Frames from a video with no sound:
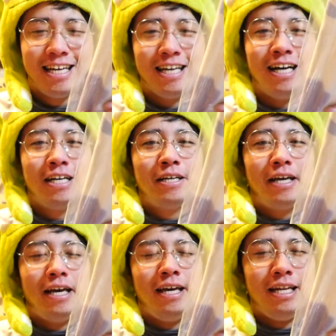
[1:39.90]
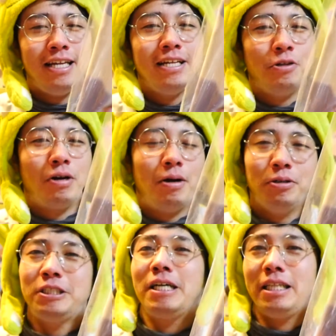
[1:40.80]
いやエリリのが
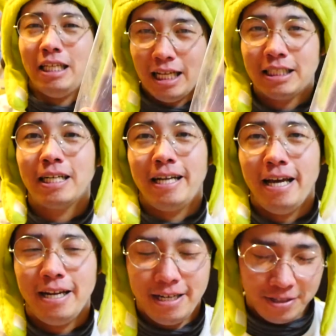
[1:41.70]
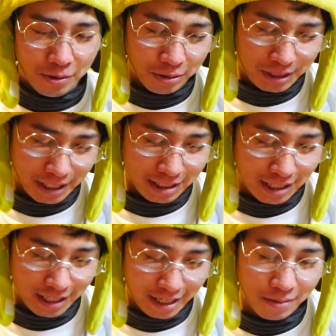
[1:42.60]
欲しかった確かにエリリの欲しかっ
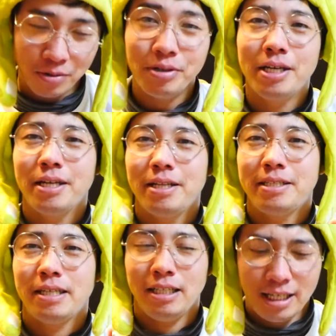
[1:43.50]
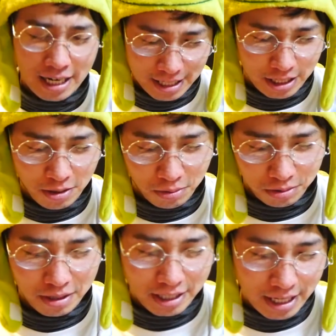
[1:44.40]
たんだけども売り切れで仕方ないっていうこ
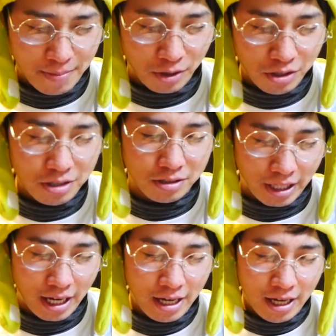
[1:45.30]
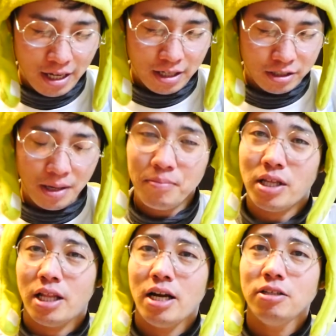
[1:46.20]
となんでもう唯一ね全部
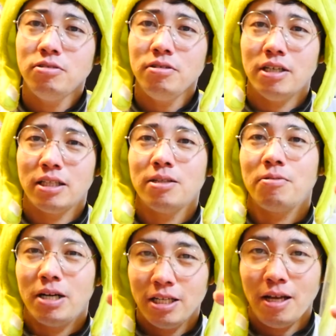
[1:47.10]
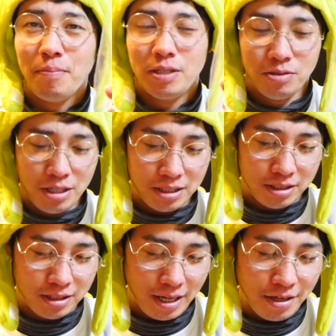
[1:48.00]
で7種類あったのかな
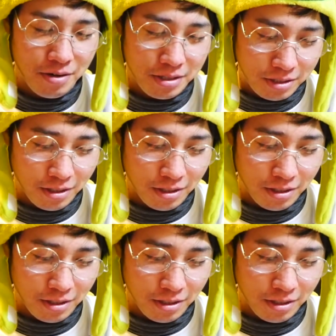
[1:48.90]
タペストリーで唯一、